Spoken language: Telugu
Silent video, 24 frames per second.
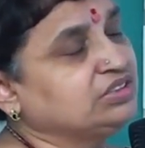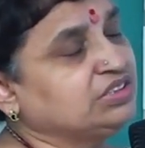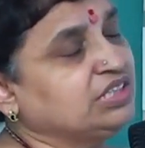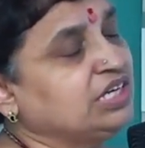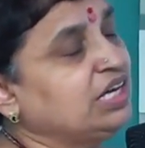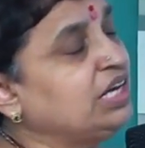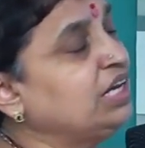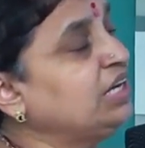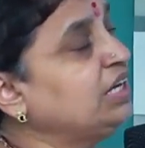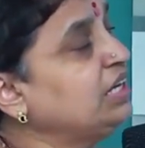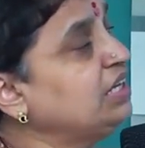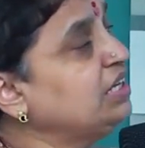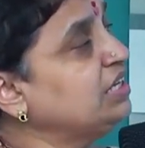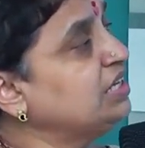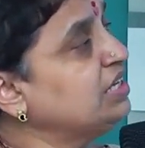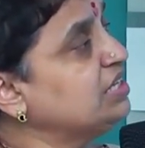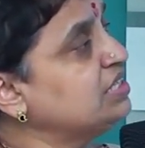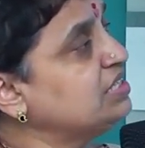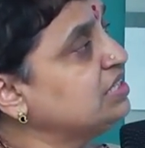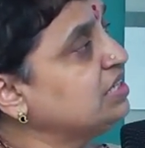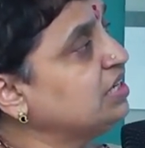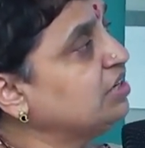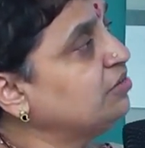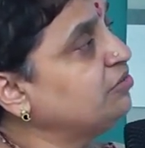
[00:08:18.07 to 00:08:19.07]
చాలా
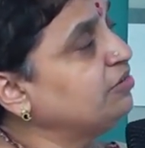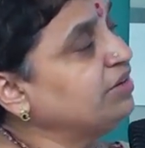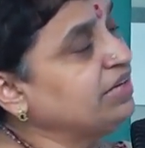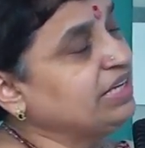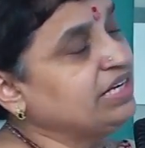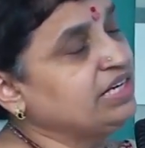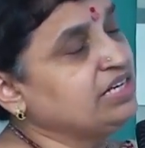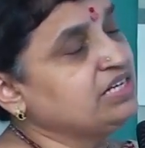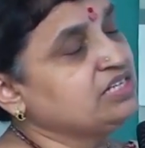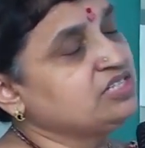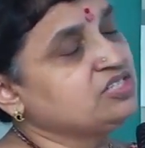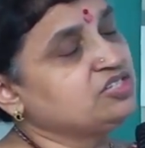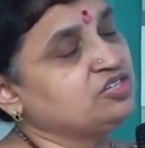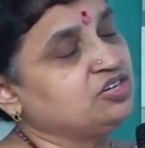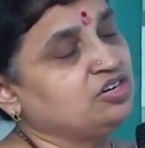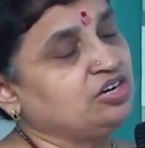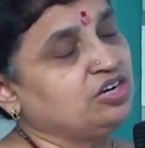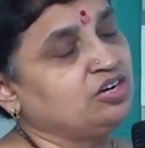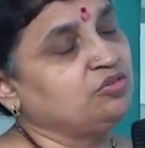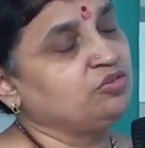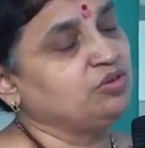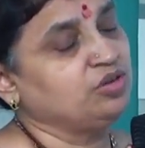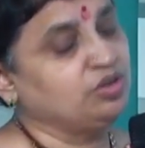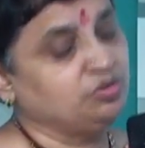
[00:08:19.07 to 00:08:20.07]
ఈజీగా వైరింగ్
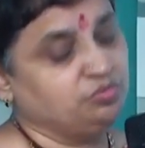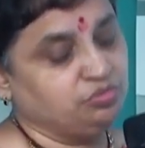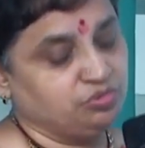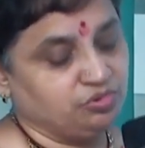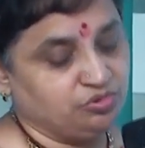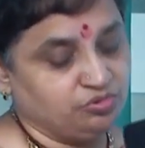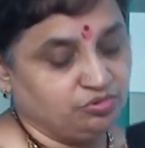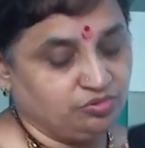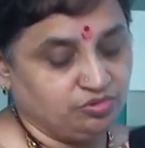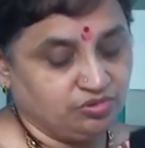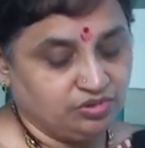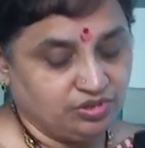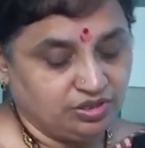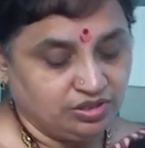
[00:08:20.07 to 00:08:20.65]
స్ట్రాంగ్ ఉన్నప్పుడు